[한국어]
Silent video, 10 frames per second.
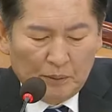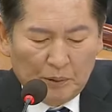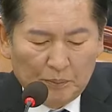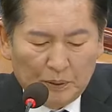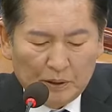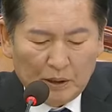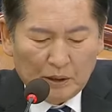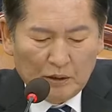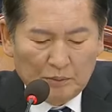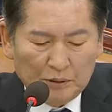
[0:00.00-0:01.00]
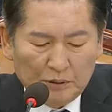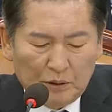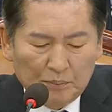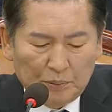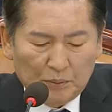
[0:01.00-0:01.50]
이번
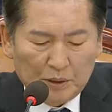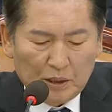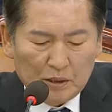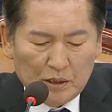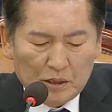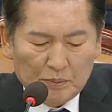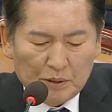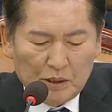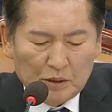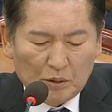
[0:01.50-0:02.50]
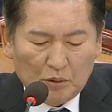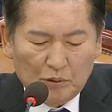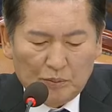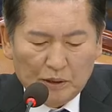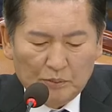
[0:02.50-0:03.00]
비상계엄은 헌법
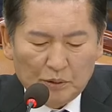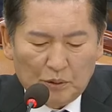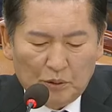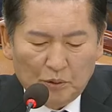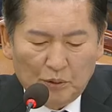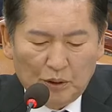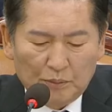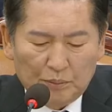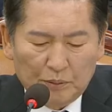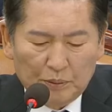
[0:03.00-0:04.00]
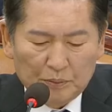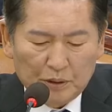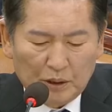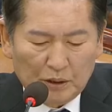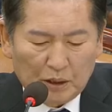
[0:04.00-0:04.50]
제77조 위반이므로 위헌
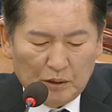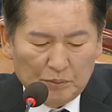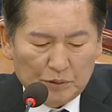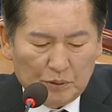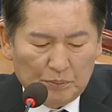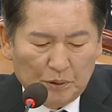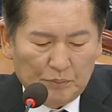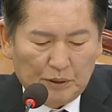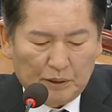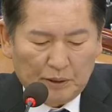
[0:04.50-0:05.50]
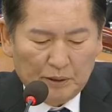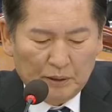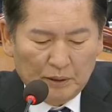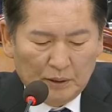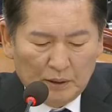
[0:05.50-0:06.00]
불법적인 계엄 선포입니다.
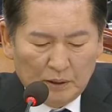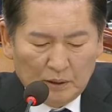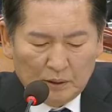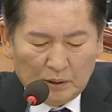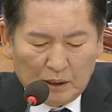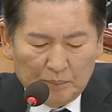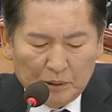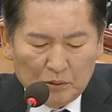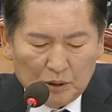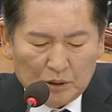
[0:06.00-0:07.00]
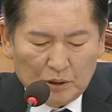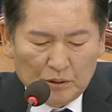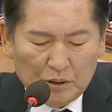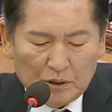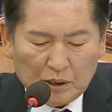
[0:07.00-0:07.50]
대한민국이
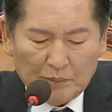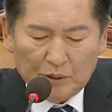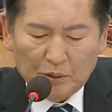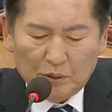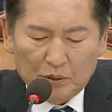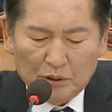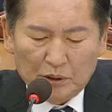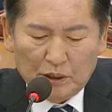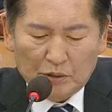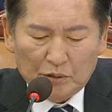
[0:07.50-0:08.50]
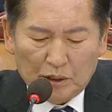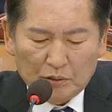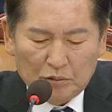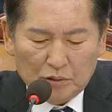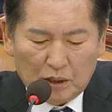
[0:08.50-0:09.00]
전시 사변 또는 이에
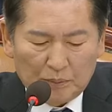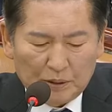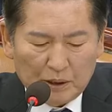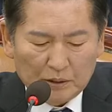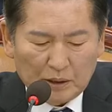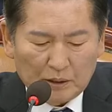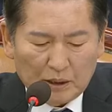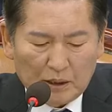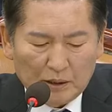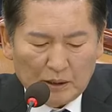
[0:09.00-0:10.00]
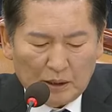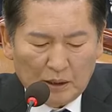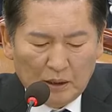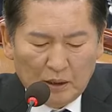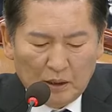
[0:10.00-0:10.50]
준하는 국가 비상사태가
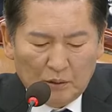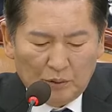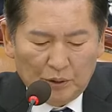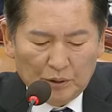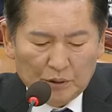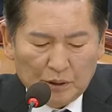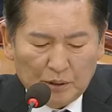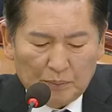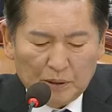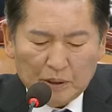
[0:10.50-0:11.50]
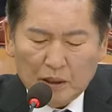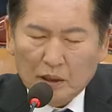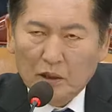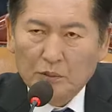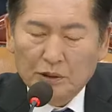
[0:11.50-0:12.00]
아니라 위헌적인
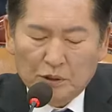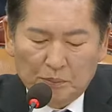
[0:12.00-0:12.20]
비상계엄을